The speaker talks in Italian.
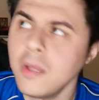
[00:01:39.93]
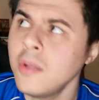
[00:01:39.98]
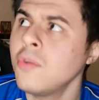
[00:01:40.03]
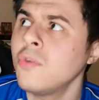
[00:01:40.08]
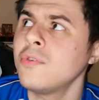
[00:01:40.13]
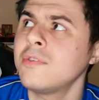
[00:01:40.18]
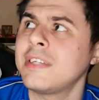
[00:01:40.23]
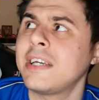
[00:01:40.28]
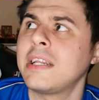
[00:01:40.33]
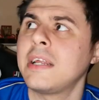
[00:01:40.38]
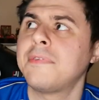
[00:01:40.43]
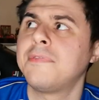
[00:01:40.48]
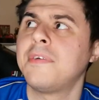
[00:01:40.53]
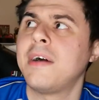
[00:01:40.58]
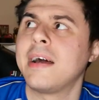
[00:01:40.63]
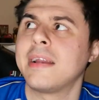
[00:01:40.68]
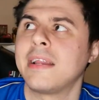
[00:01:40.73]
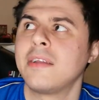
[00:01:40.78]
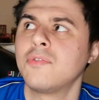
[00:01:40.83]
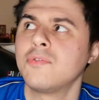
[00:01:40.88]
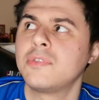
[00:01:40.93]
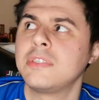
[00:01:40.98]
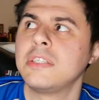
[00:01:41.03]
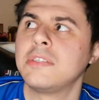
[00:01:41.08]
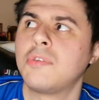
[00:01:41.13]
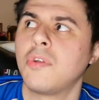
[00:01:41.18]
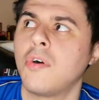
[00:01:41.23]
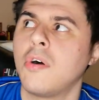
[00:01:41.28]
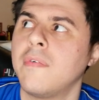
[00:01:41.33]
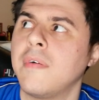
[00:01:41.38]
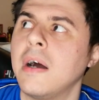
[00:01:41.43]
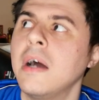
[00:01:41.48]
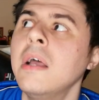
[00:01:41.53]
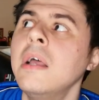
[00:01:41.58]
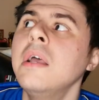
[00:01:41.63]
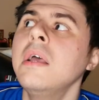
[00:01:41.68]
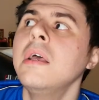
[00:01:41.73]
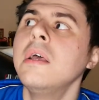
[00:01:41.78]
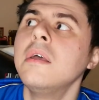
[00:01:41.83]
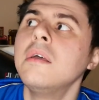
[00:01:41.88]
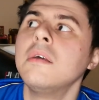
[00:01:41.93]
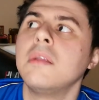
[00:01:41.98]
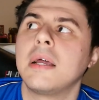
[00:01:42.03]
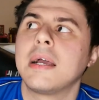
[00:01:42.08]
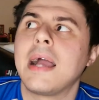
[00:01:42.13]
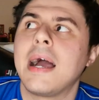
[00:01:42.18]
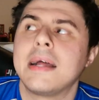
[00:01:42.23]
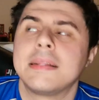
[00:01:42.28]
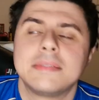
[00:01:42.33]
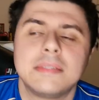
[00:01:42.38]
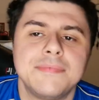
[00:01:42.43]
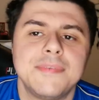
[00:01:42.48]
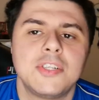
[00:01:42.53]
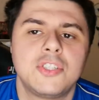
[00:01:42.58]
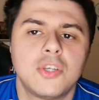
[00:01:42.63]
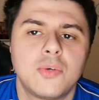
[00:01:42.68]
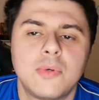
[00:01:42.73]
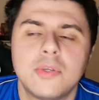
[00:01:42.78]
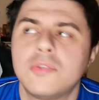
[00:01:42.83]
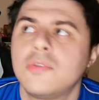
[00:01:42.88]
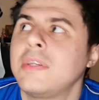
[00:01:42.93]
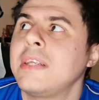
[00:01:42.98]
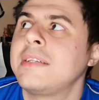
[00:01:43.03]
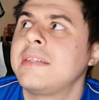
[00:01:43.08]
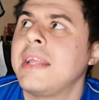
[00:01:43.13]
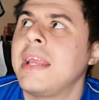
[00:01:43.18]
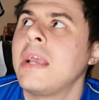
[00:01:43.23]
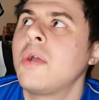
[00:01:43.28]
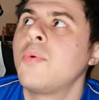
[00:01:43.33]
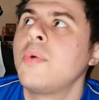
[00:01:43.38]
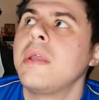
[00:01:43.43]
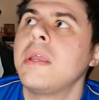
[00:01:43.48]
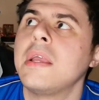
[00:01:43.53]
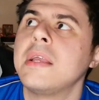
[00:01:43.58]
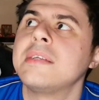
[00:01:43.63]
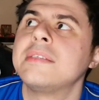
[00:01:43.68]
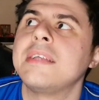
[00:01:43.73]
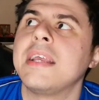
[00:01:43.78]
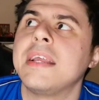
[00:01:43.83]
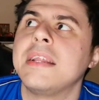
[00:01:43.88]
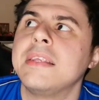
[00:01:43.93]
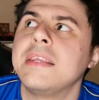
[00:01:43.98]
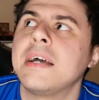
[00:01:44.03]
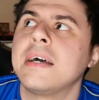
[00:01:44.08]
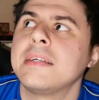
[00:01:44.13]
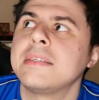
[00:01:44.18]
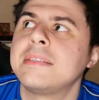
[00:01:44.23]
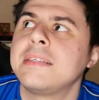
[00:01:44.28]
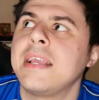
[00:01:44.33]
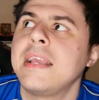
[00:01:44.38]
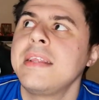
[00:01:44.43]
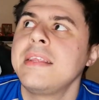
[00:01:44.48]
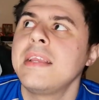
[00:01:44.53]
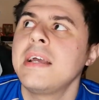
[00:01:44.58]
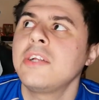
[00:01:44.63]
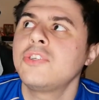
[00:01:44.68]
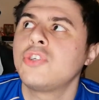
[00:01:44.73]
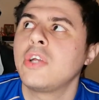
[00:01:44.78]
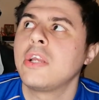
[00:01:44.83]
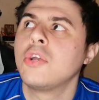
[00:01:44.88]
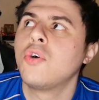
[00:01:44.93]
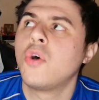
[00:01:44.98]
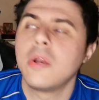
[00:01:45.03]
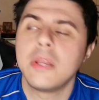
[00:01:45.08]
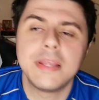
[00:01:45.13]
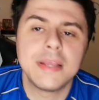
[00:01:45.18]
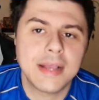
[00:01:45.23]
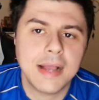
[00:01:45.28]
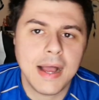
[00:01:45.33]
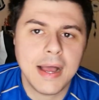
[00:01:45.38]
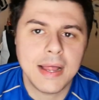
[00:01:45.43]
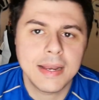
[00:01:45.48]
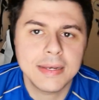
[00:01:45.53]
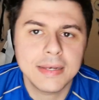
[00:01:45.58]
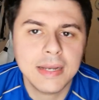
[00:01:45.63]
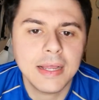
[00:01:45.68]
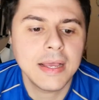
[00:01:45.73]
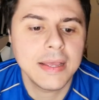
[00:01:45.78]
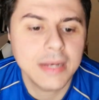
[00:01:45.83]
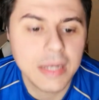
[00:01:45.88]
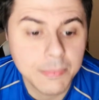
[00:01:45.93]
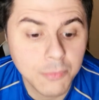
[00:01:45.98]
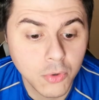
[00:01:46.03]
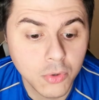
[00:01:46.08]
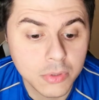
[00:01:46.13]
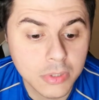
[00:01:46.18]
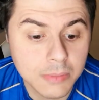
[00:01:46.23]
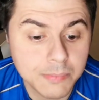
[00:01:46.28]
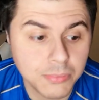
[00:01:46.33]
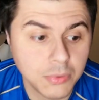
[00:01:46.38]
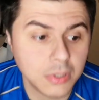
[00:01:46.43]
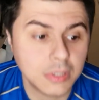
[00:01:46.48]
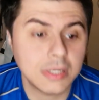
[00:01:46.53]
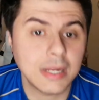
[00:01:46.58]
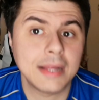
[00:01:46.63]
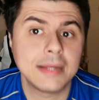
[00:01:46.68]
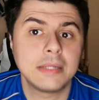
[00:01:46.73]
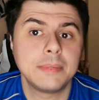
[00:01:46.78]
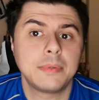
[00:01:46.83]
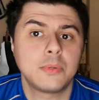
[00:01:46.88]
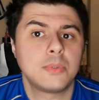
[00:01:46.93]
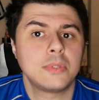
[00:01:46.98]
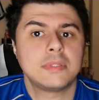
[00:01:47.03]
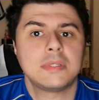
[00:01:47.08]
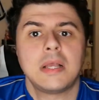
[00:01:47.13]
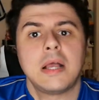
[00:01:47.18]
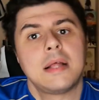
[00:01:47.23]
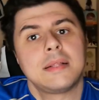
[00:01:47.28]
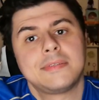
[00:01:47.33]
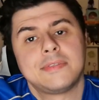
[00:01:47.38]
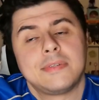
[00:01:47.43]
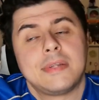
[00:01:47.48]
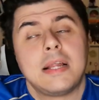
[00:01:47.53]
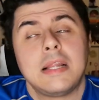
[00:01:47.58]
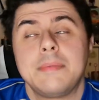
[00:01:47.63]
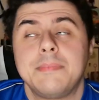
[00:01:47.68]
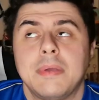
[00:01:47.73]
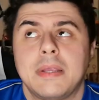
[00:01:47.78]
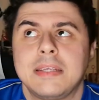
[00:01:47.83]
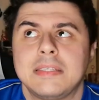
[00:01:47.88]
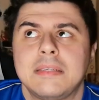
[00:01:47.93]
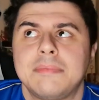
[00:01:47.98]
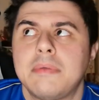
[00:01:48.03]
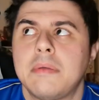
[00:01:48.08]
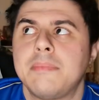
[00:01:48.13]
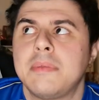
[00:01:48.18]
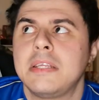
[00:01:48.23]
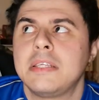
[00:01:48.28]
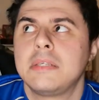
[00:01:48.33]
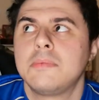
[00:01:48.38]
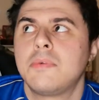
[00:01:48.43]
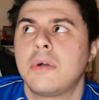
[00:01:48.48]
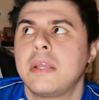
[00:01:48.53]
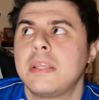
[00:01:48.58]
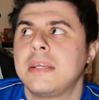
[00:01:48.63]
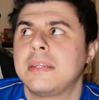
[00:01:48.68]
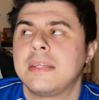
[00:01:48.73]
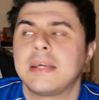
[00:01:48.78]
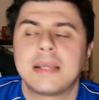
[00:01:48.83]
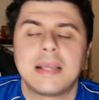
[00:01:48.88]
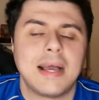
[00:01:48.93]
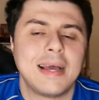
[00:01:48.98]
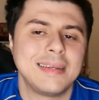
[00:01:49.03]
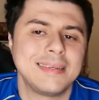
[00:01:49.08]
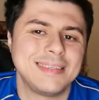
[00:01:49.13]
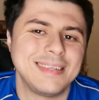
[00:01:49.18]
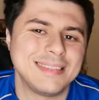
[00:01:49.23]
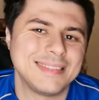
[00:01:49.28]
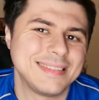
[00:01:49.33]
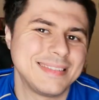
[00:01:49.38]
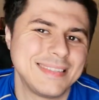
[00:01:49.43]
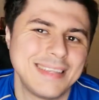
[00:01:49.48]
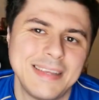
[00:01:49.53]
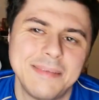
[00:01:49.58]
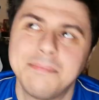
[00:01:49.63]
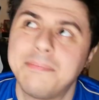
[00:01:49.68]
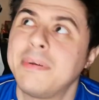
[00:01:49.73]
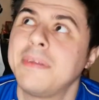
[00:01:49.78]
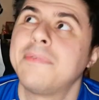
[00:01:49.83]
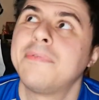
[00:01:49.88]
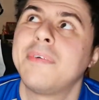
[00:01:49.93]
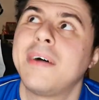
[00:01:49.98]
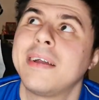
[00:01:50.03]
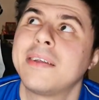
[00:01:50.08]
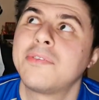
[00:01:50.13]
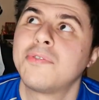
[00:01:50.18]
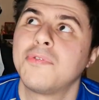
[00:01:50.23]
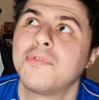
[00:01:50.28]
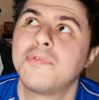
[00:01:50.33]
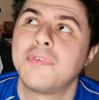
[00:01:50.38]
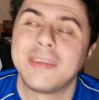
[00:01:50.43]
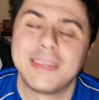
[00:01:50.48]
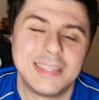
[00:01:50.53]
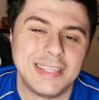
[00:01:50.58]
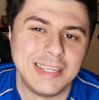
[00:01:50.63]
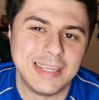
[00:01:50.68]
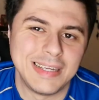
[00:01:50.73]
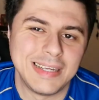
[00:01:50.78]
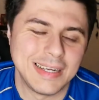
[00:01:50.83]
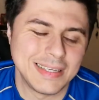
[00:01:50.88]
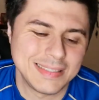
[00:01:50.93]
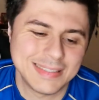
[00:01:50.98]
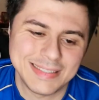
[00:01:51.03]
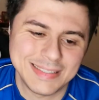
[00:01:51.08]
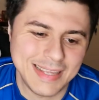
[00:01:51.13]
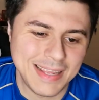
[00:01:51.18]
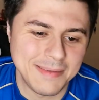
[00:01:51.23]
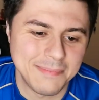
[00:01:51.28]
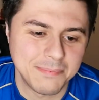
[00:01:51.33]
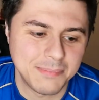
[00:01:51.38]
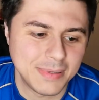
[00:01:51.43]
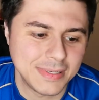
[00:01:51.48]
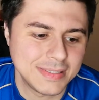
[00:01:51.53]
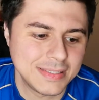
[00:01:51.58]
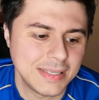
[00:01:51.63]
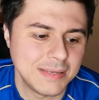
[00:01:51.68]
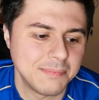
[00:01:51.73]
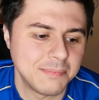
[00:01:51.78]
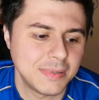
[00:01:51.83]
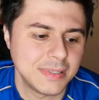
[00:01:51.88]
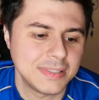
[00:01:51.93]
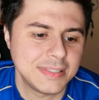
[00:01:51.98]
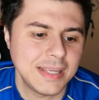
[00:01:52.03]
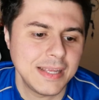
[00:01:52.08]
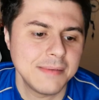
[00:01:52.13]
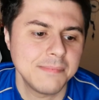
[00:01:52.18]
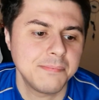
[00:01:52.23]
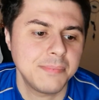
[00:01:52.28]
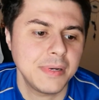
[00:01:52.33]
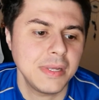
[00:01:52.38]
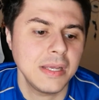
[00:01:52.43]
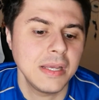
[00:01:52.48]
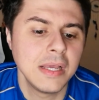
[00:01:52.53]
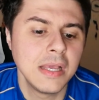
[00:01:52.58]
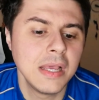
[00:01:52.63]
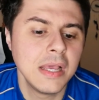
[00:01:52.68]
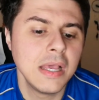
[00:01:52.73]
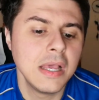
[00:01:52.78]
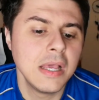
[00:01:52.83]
non sa da fare, non si trova. Ragazzi, invece questo Retegui segna, segna, c'ha i gol in canna ed è molto importante per questa nazionale perché sappiamo benissimo che gli attaccanti hanno sempre fatto fatica, sempre, sempre, sempre.